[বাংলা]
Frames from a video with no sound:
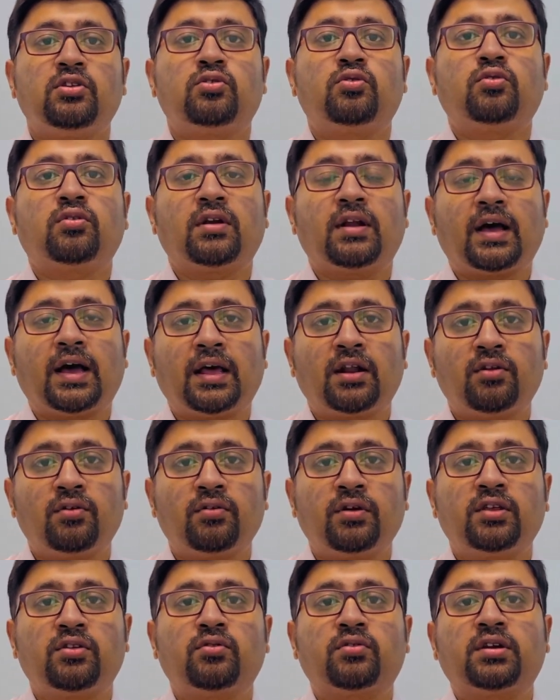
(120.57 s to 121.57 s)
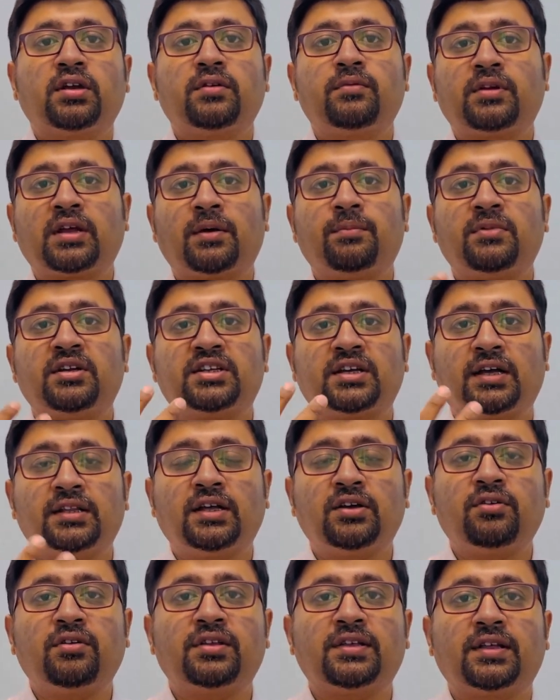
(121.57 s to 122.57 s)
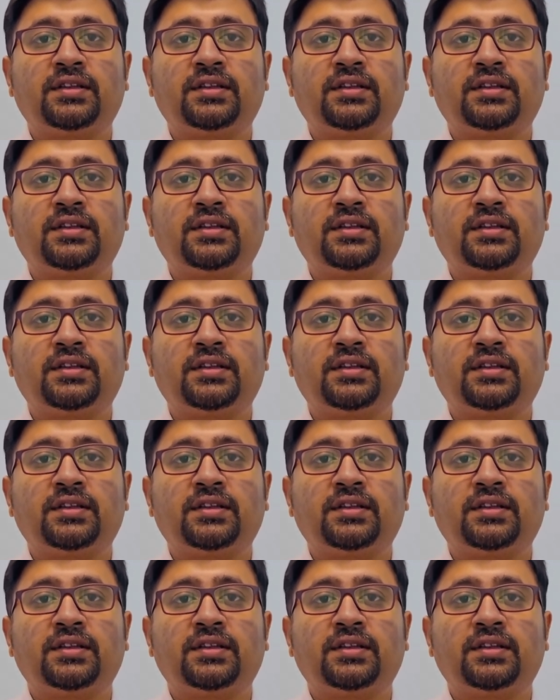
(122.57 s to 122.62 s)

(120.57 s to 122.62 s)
চোখ লাল হয়ে চোখের সামনে সাদা হয়ে